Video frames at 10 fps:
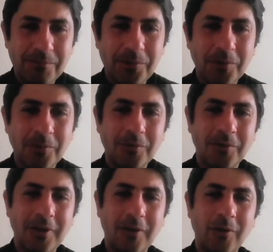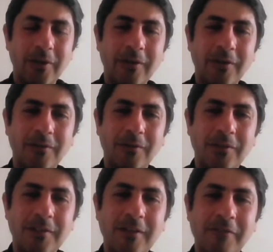Pour nous, donc, en Orient, le
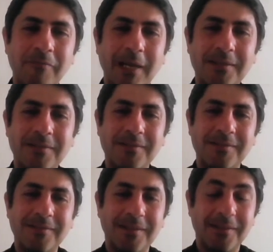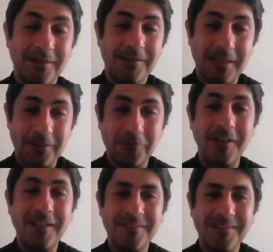19 mars, ça se
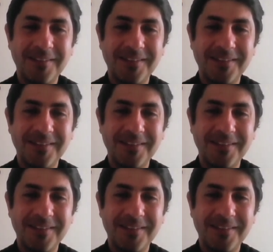fête.